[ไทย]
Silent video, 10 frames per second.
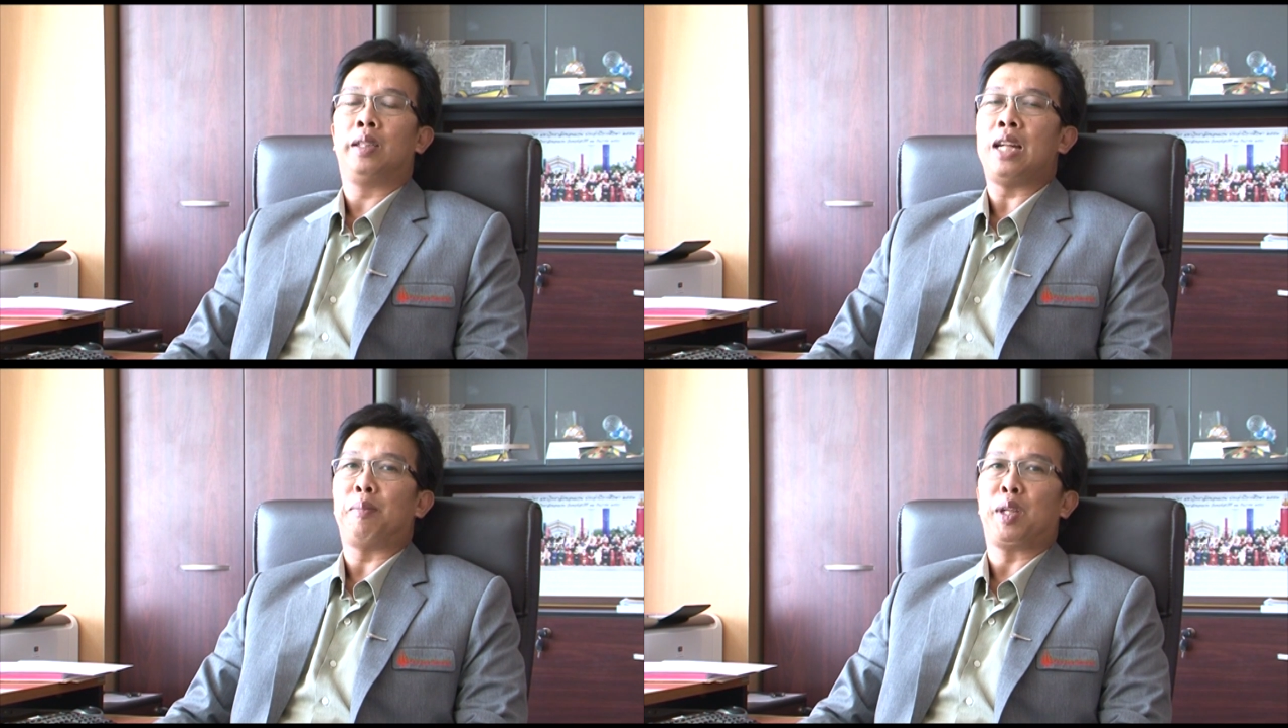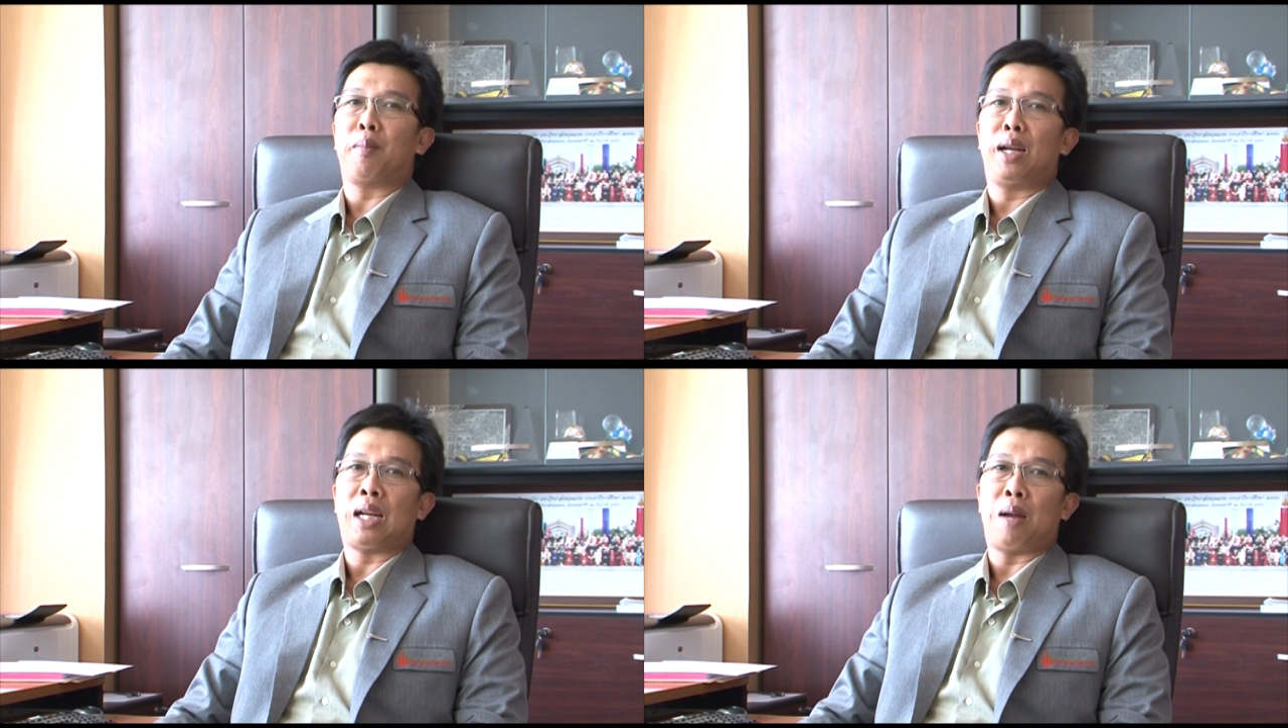สร้างประติ
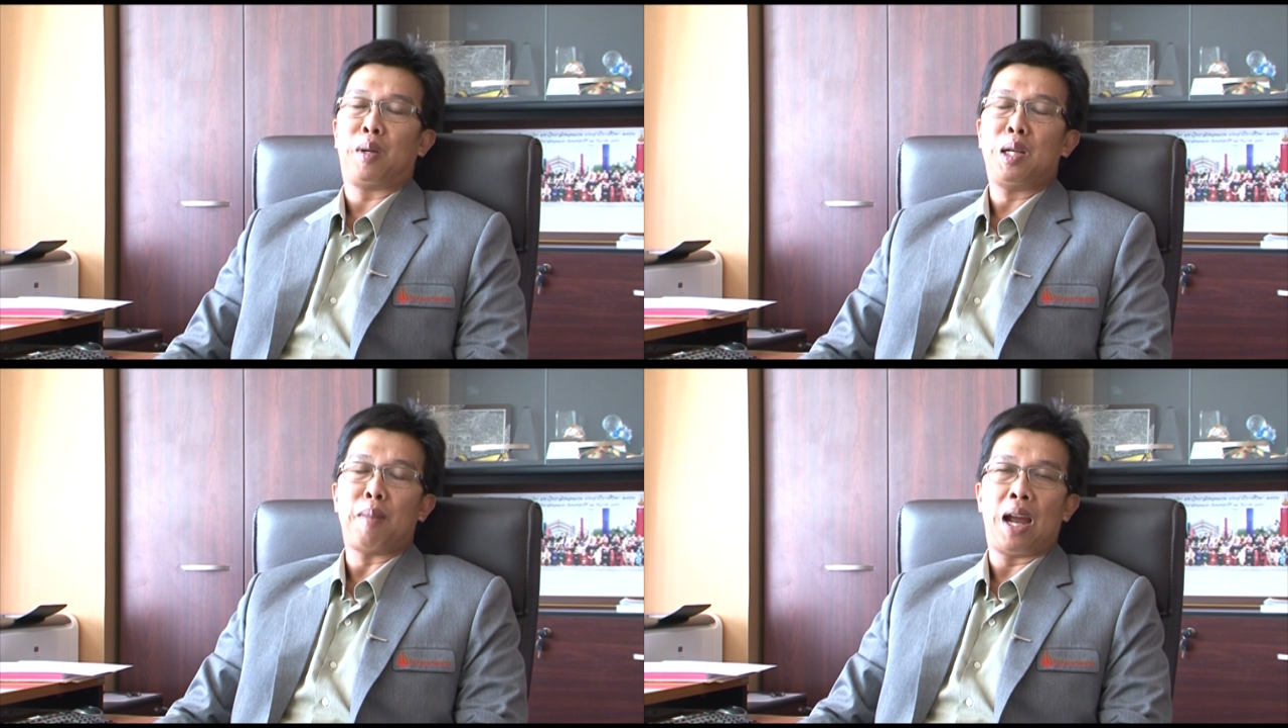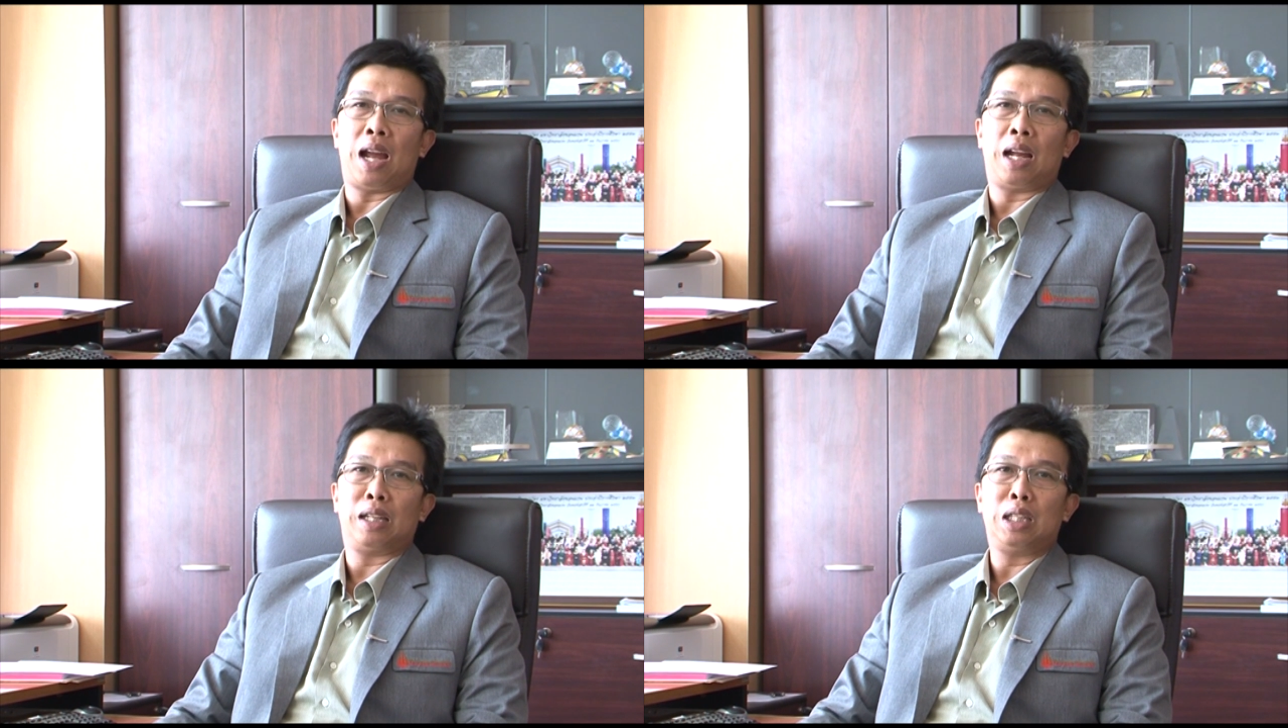มากรรมขึ้นมา
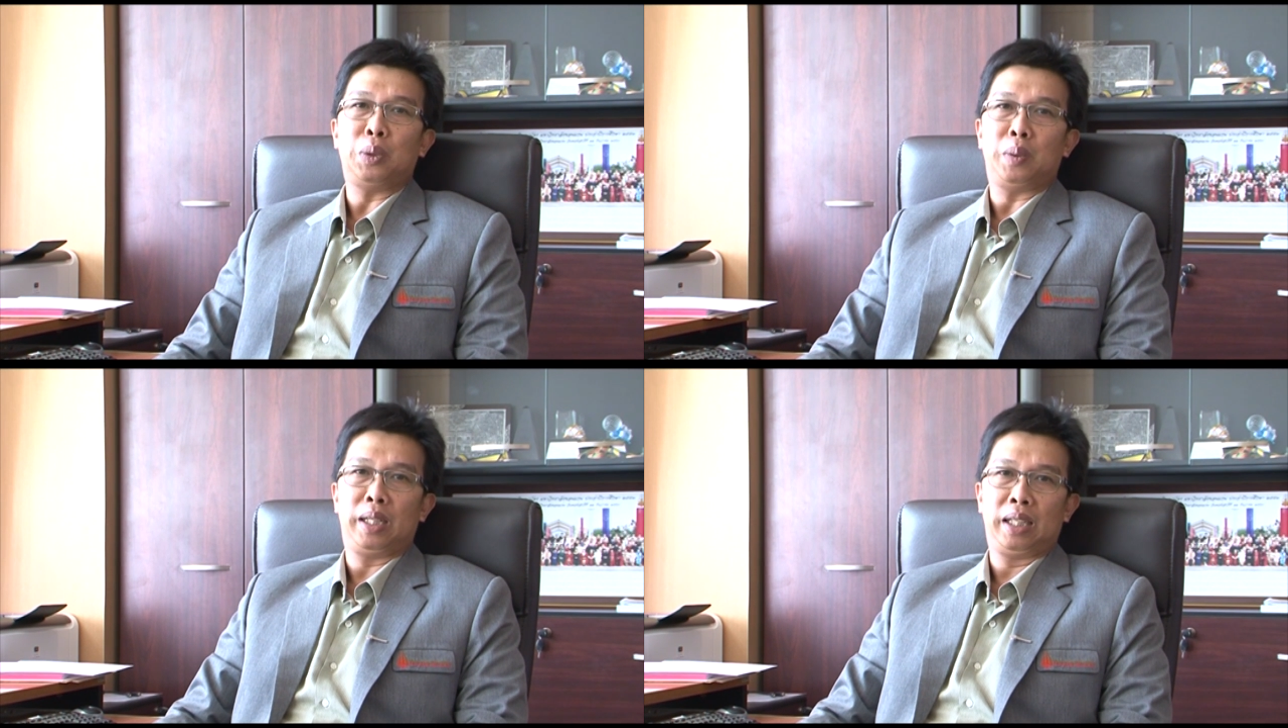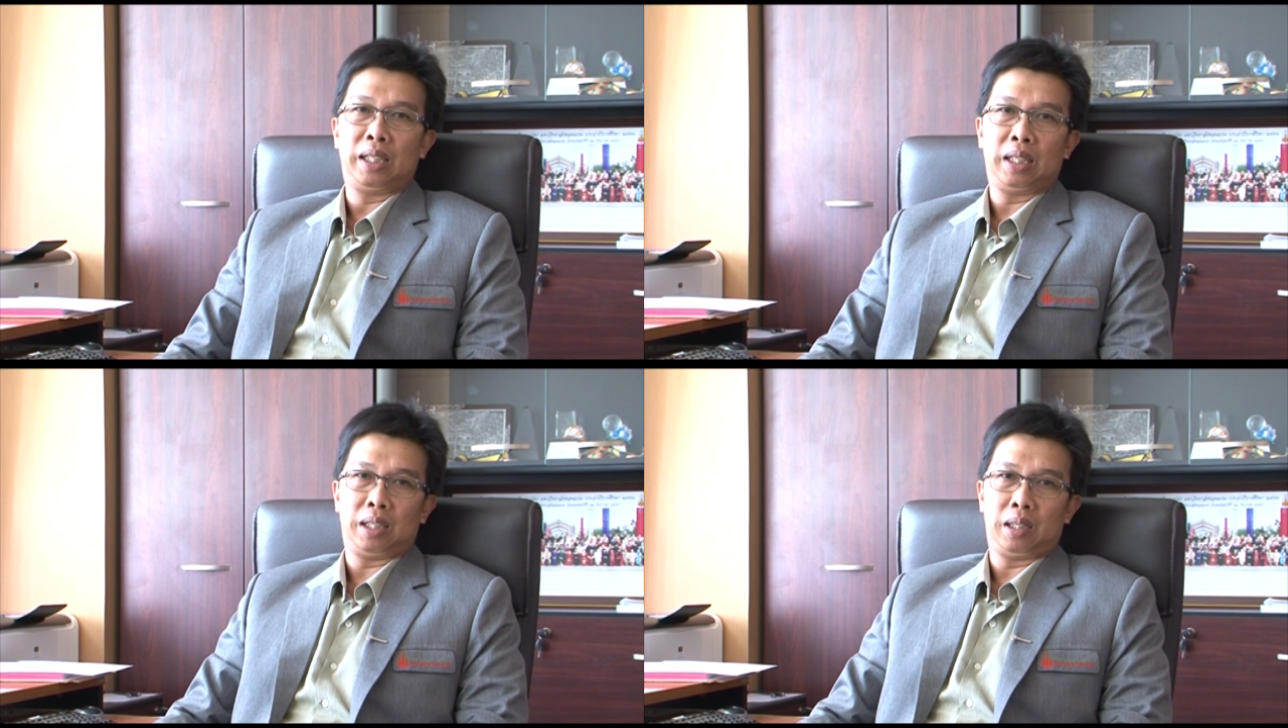ณจุด
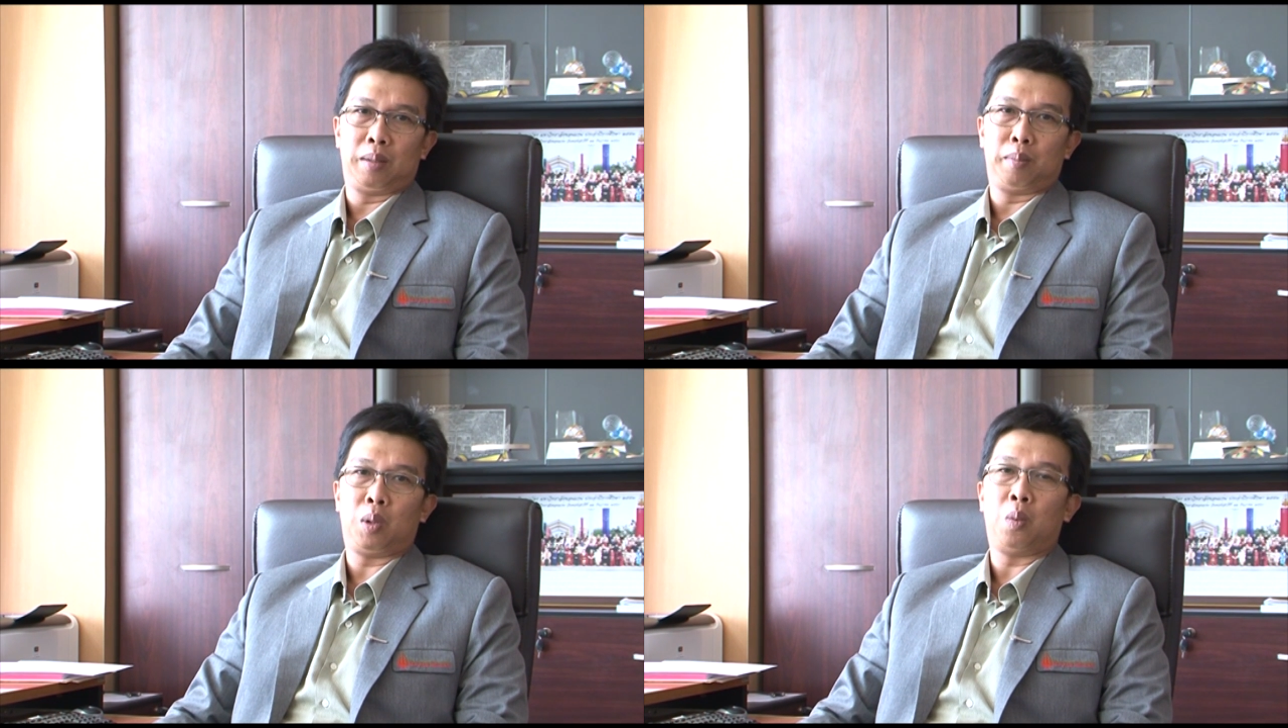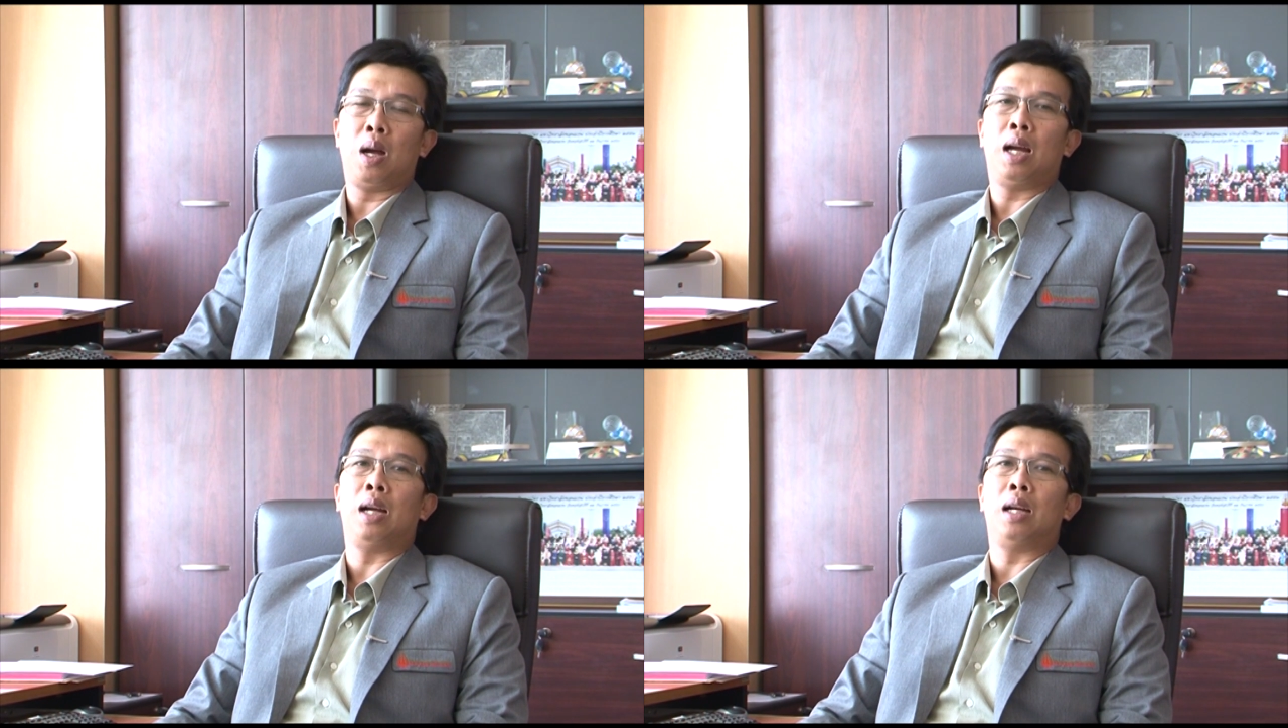นี้เพราะว่า